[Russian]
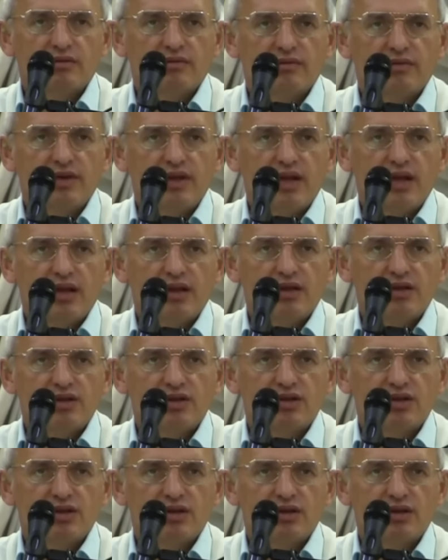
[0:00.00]
Вы
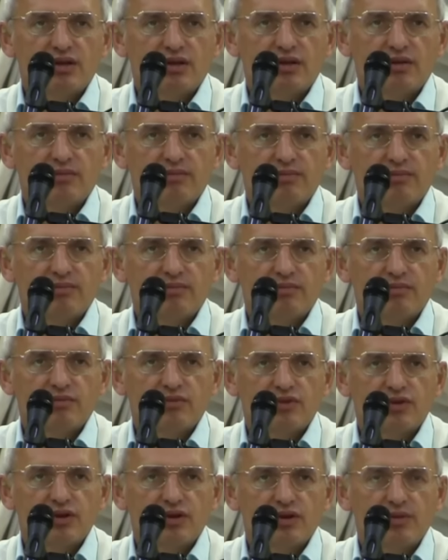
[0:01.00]
нервничаете, это
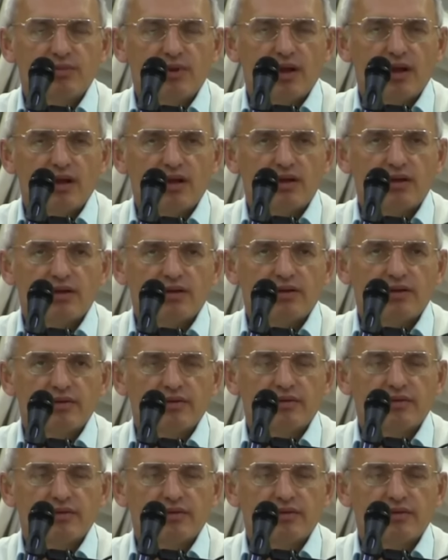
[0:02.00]
уже неправильно.